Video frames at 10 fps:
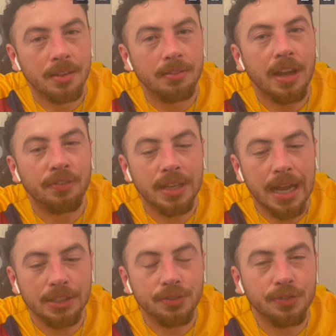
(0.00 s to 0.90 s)
Vai
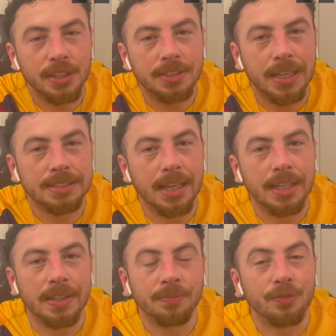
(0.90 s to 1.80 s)
ficar difícil essa
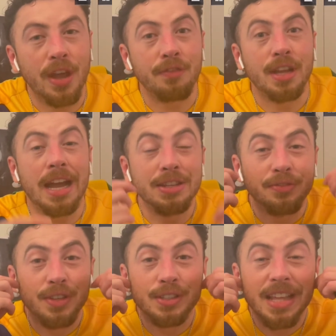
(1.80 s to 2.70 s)
aí. Vai ficar
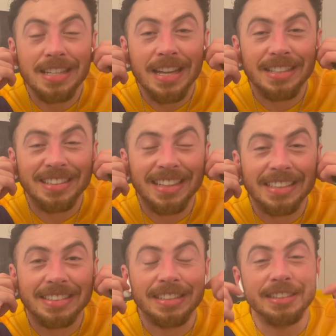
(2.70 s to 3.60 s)
difícil da gente
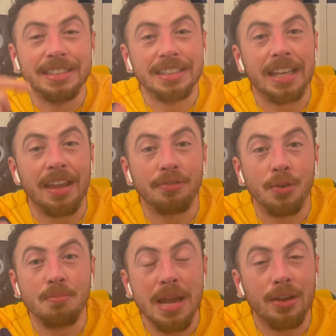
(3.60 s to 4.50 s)
decidir quem foi
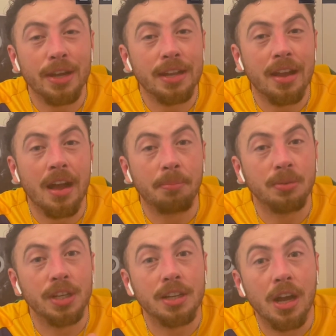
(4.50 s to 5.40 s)
o melhor em campo.
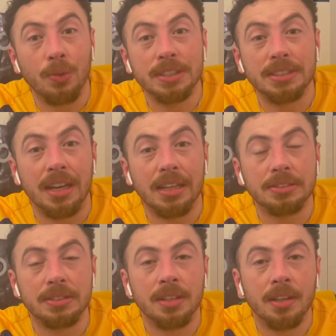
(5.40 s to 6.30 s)
Nicão e
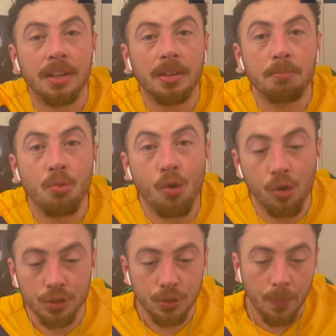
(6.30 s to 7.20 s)
Santos,
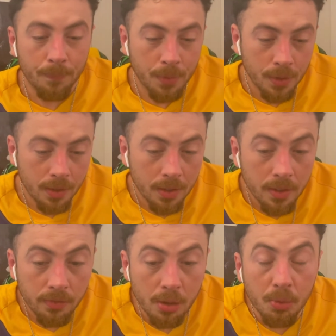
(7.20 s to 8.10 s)
monstro.
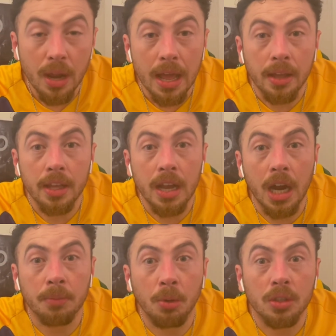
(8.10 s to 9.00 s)
Vamos lá,
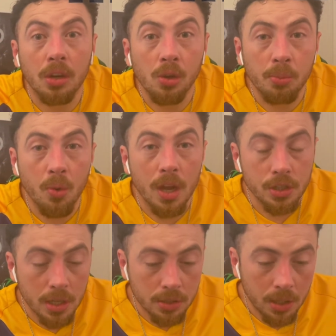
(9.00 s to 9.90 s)
Ricardo Portaluppi com a
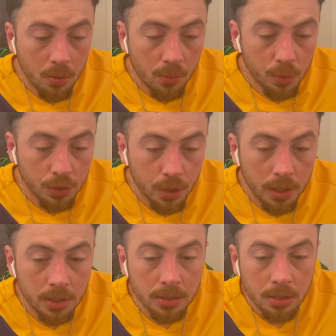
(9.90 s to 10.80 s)
gente aí com
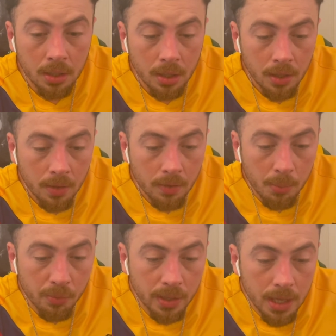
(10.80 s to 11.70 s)
vocês.
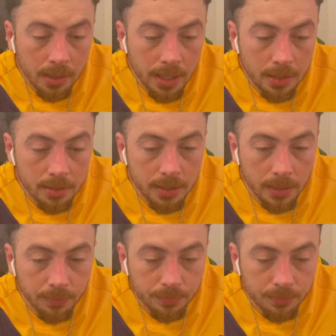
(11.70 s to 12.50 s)
Vamos ver o que ele tem a dizer.